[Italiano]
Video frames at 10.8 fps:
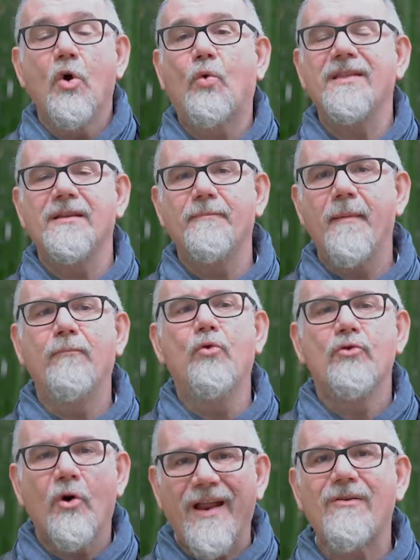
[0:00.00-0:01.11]
Quindi il bambù
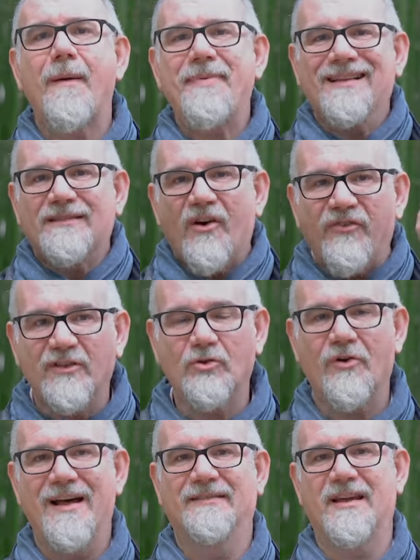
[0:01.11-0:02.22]
non è una pianta
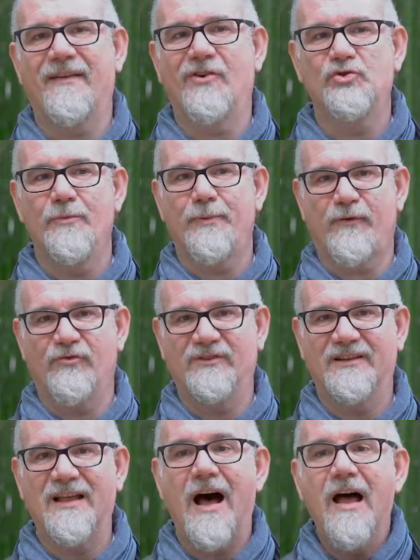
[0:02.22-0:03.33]
fittonante che va giù in
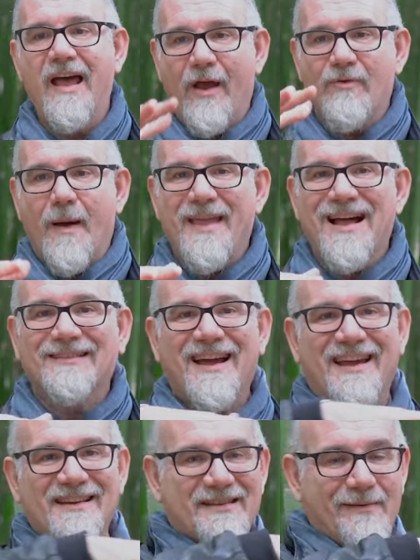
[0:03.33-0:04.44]
profondità, è una pianta
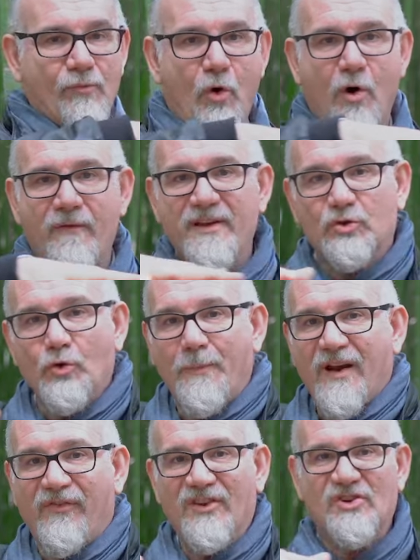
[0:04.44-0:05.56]
che si muove
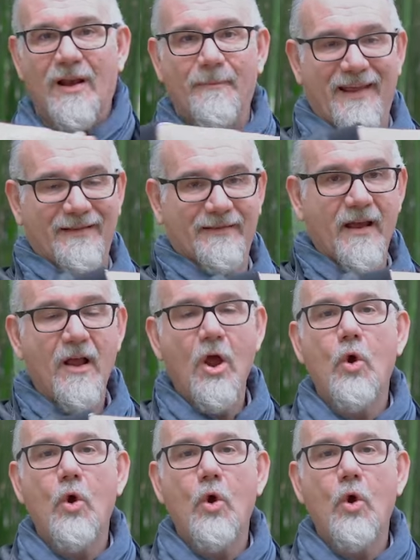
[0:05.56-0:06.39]
superficialmente.